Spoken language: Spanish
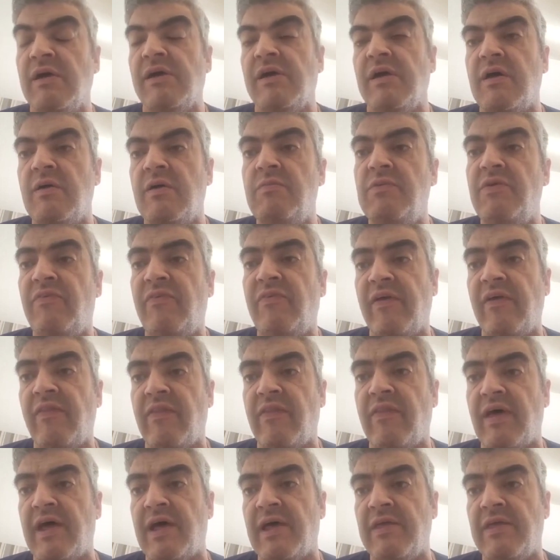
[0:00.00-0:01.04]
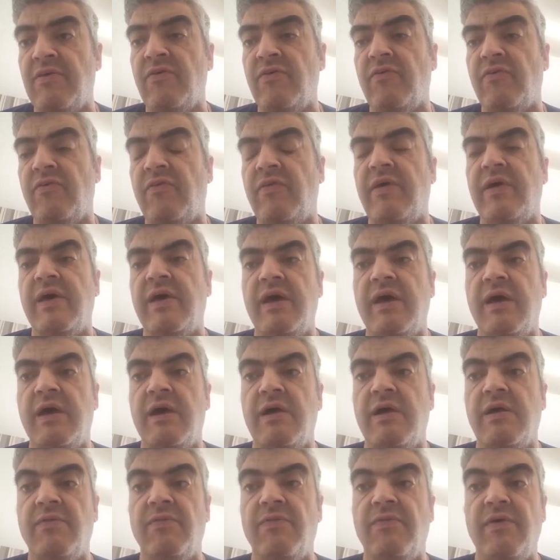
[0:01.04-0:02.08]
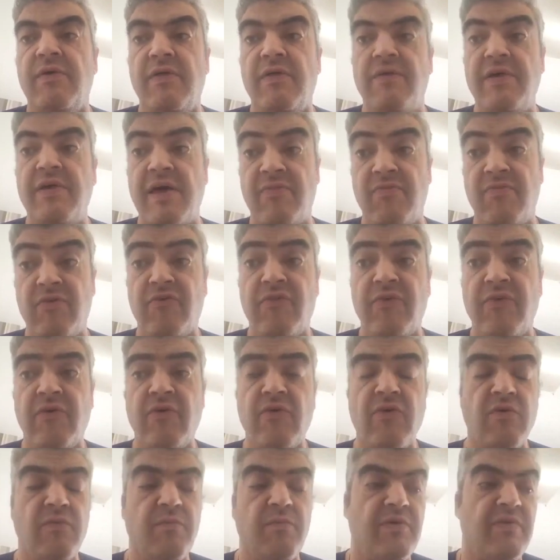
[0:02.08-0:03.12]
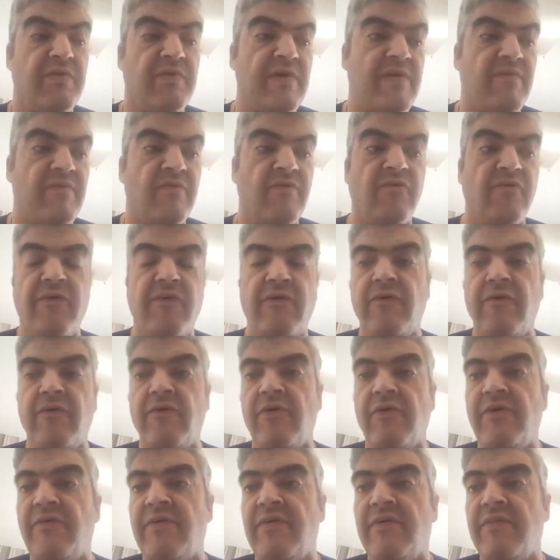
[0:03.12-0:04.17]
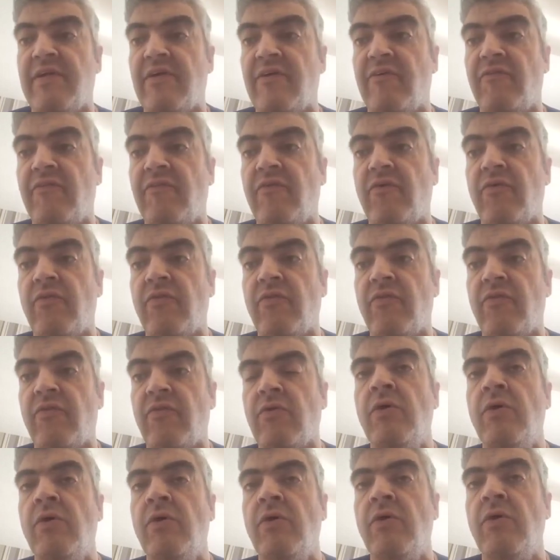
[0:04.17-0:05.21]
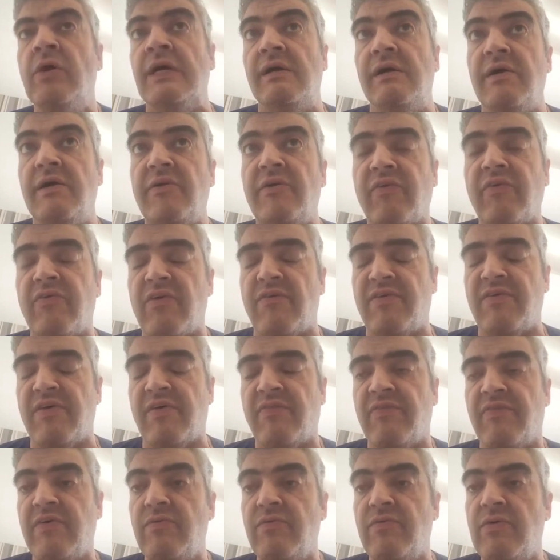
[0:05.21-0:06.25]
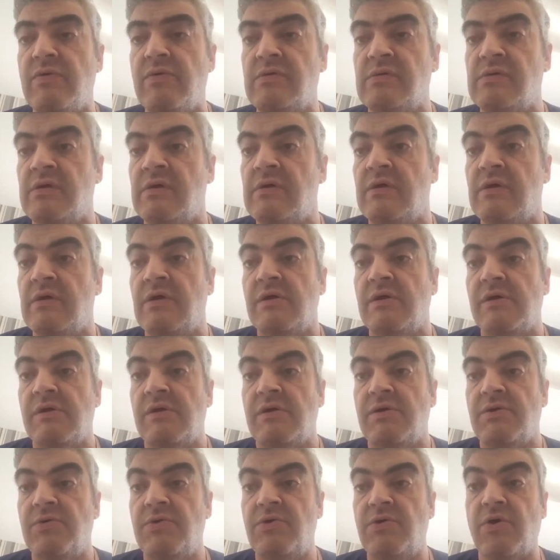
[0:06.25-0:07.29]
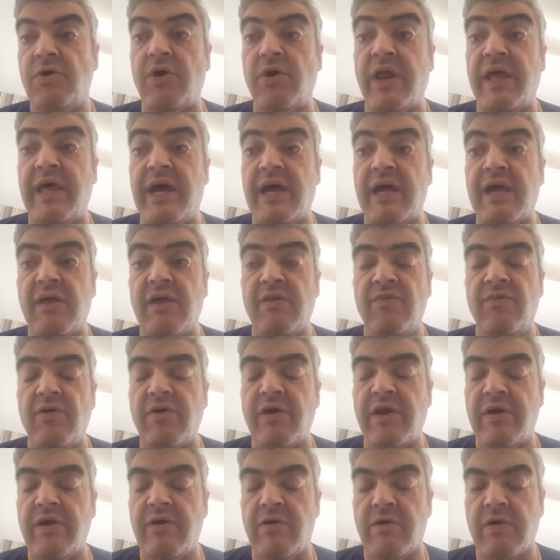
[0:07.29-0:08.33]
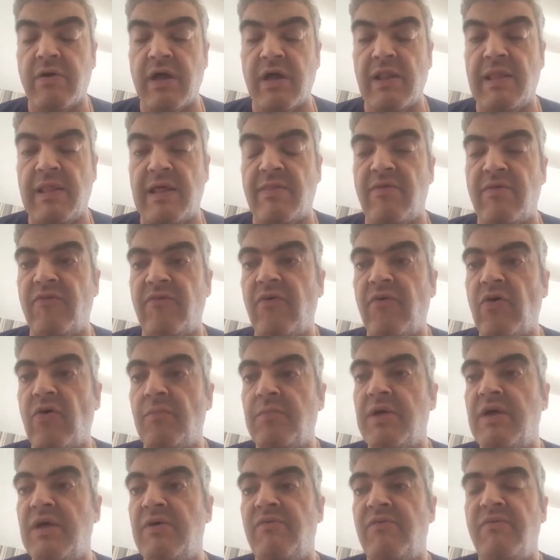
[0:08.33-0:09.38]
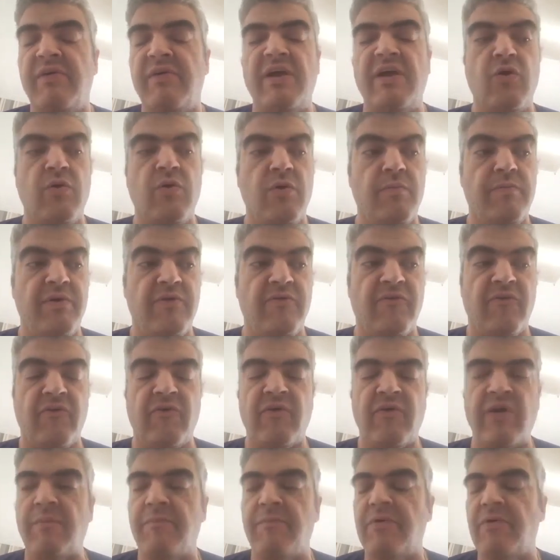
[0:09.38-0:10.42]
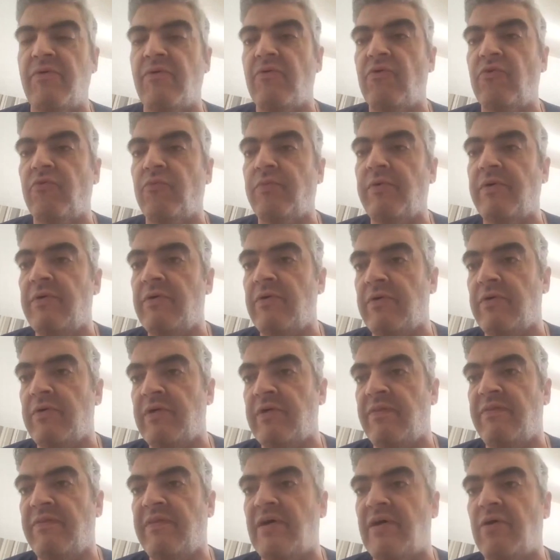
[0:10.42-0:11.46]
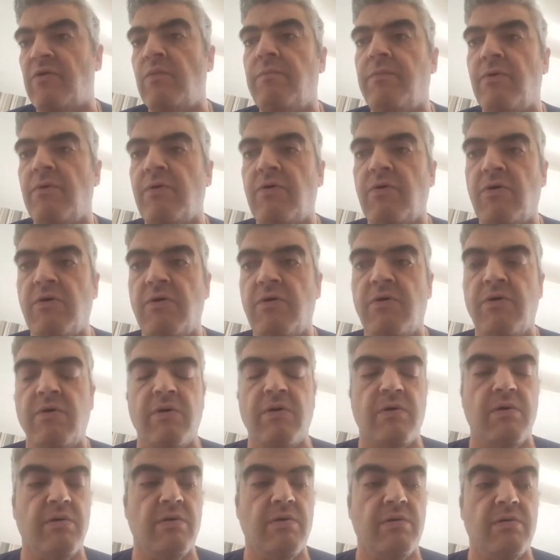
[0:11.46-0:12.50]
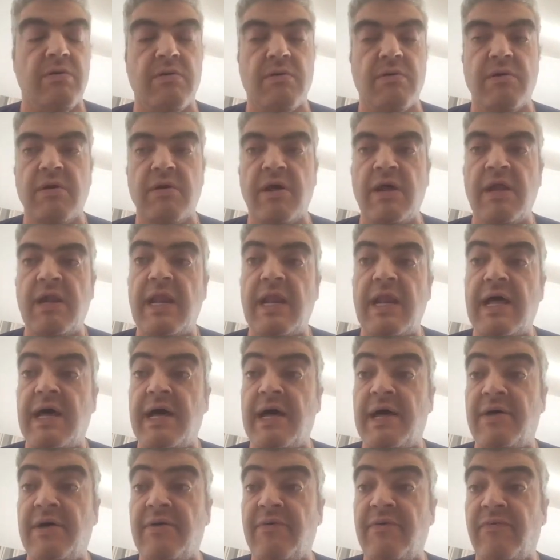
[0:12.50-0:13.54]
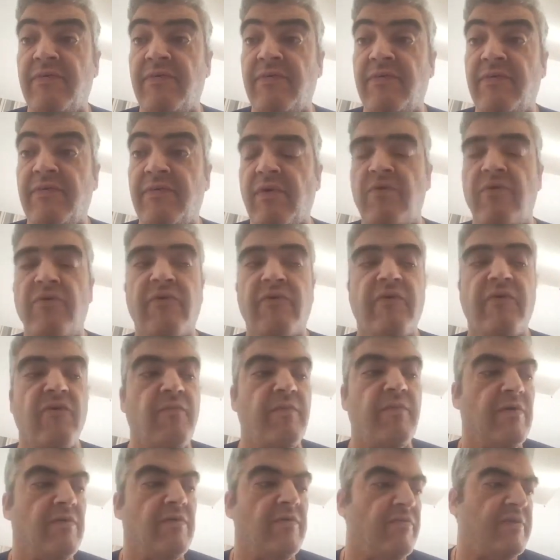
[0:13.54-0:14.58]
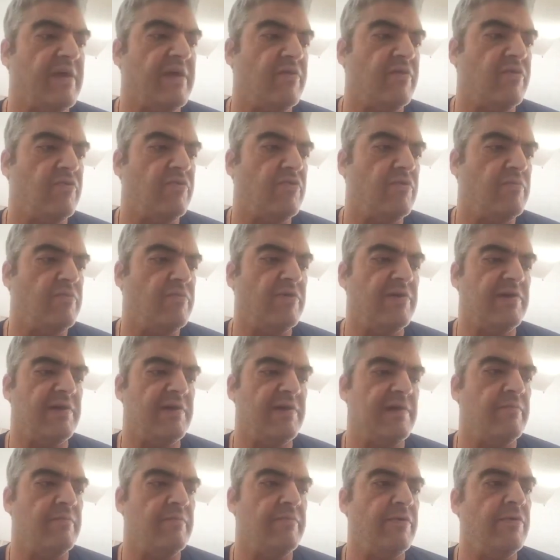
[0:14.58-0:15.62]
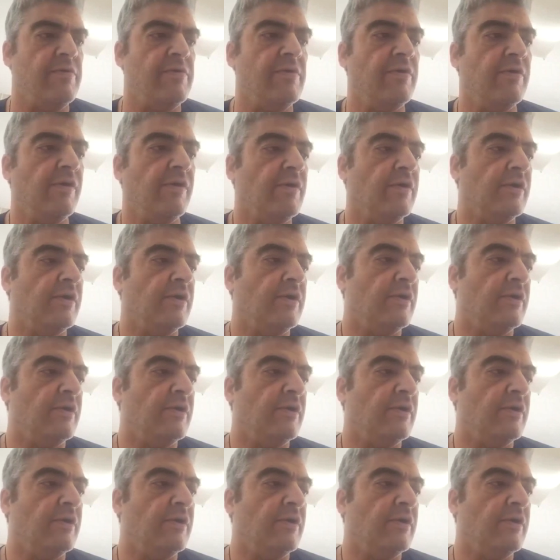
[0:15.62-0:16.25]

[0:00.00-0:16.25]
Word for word: en mis 30 años de, diagnóstico. Mi diagnóstico es de trastorno esquizoafectivo. No, no creo que el diagnóstico me defina como persona, pero nos puede orientar un poco en las situaciones que yo me he encontrado, ¿no? Por ejemplo,